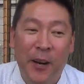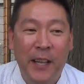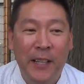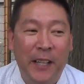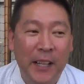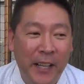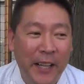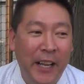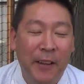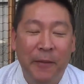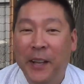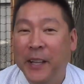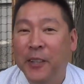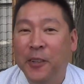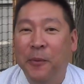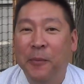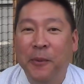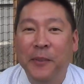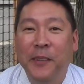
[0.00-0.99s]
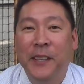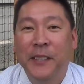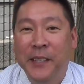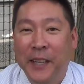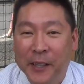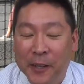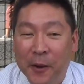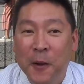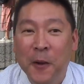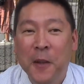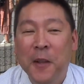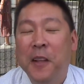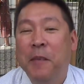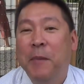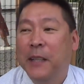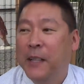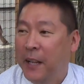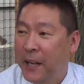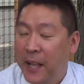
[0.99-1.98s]
覧いただければいいと思うんですけど
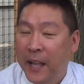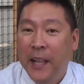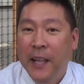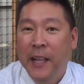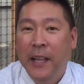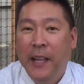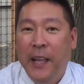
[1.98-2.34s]
またね、